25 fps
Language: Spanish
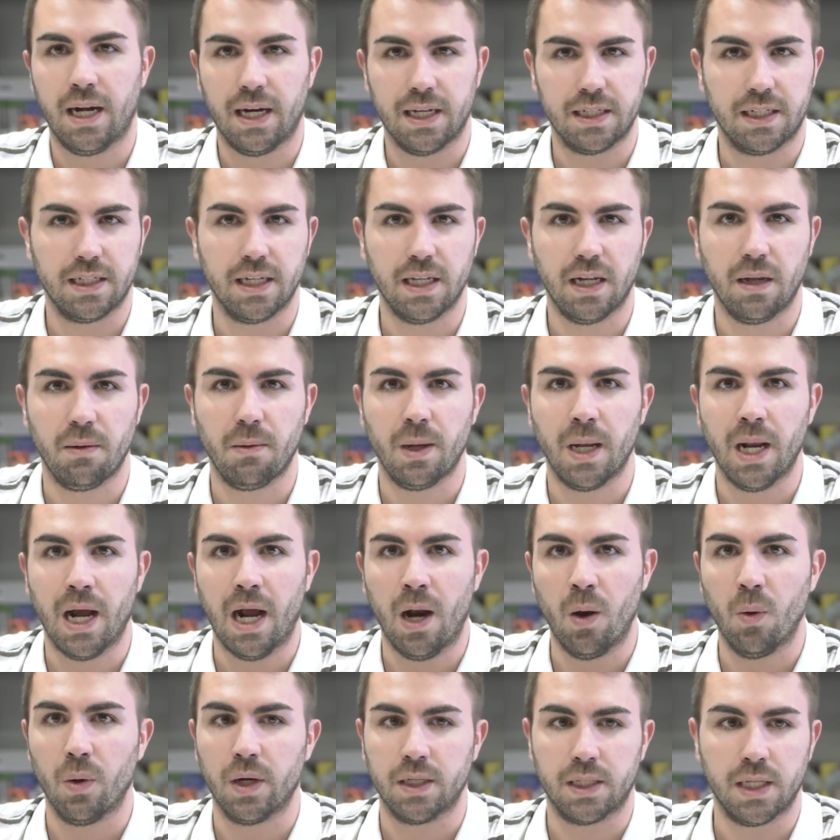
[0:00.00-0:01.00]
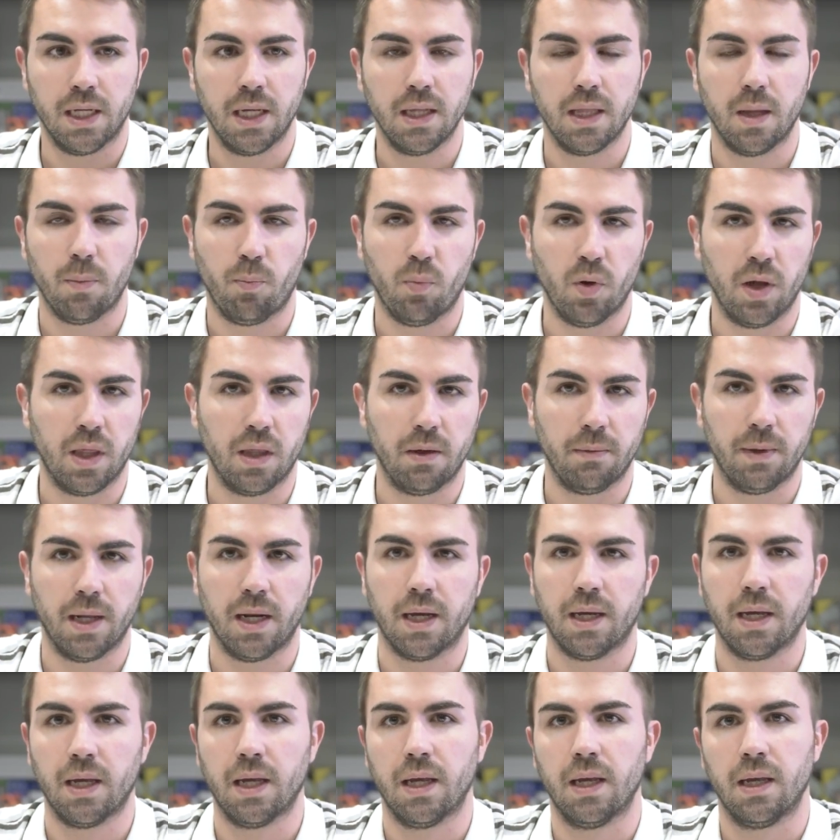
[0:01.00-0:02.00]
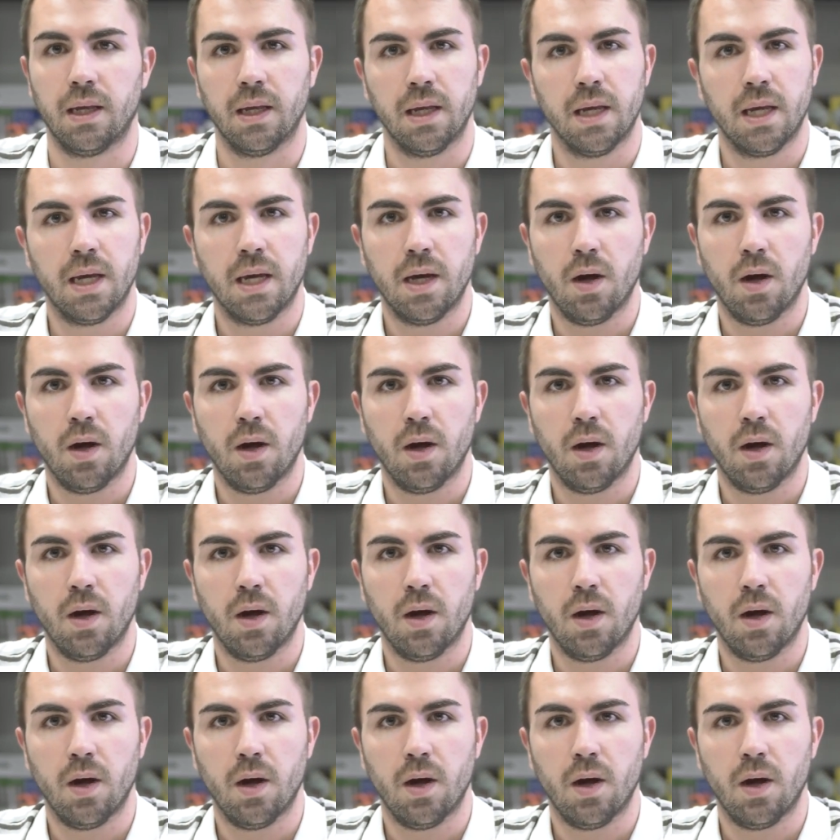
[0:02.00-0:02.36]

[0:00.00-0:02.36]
Resident Evil algo así después de ver que